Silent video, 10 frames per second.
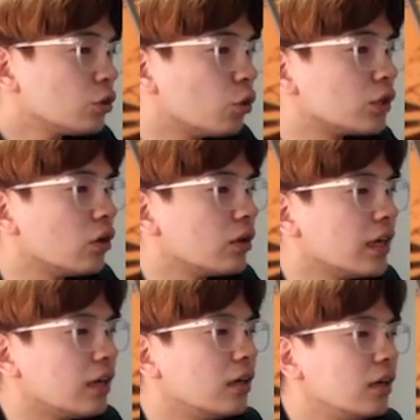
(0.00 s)

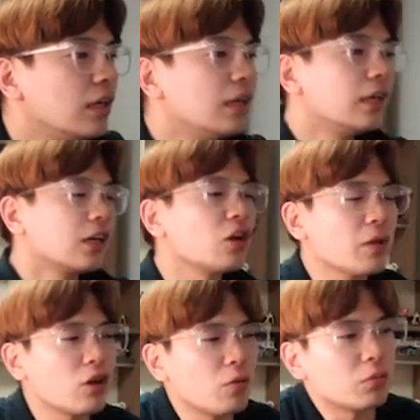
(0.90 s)
조정을 그럼
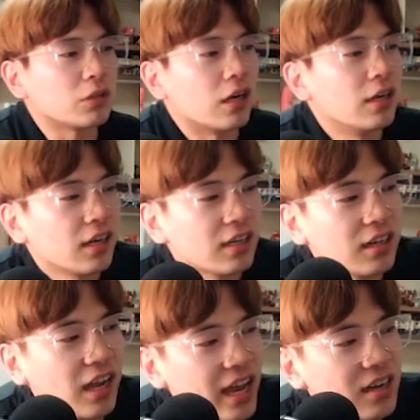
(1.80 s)
이거 물어보자.
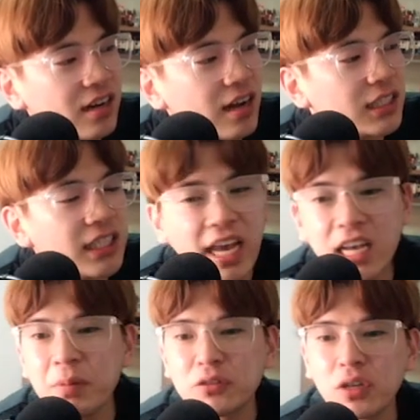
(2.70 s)
드레이크랑
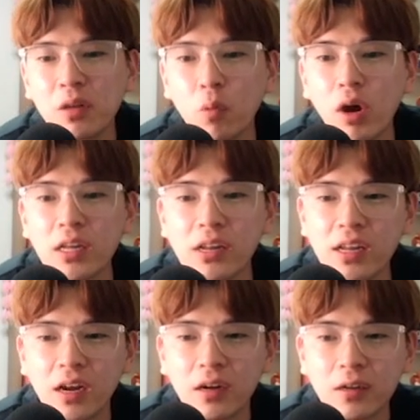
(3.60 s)
스네이크맨 중에 뭐가
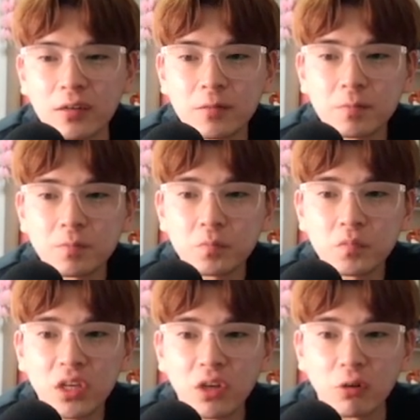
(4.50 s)
낫나?
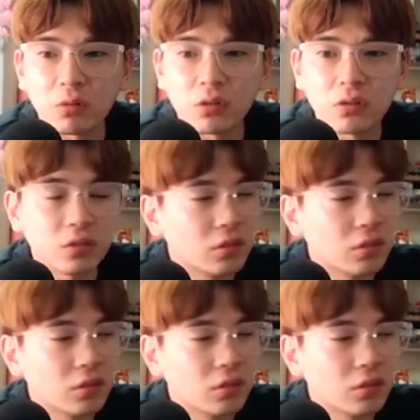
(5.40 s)
여러분